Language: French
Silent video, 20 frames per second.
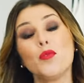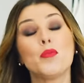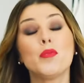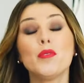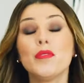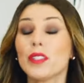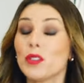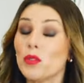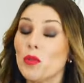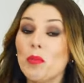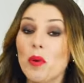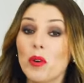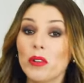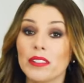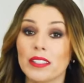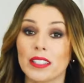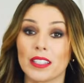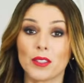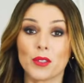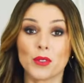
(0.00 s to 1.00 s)
vous pouvez tout
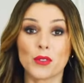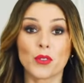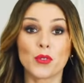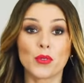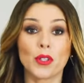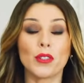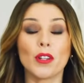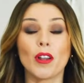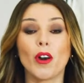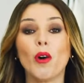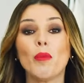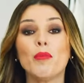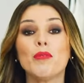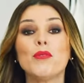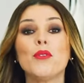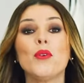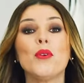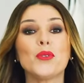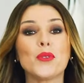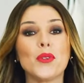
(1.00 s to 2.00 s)
porter, que ce soit de la robe
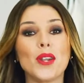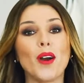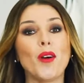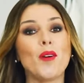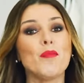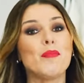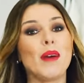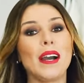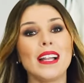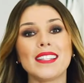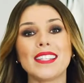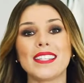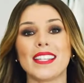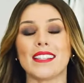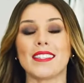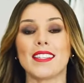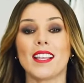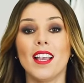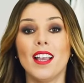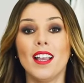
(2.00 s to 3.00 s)
fourreau, de la robe
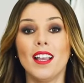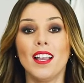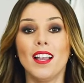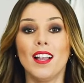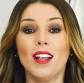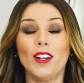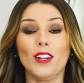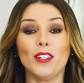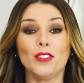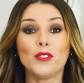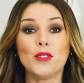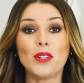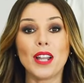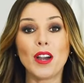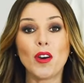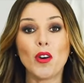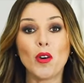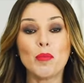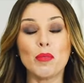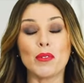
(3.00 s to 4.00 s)
princesse, euh, de
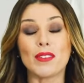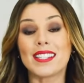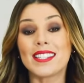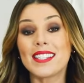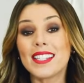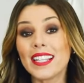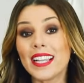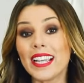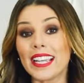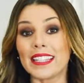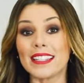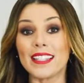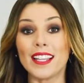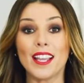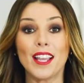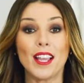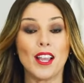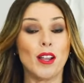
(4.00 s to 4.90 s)
la robe sirène.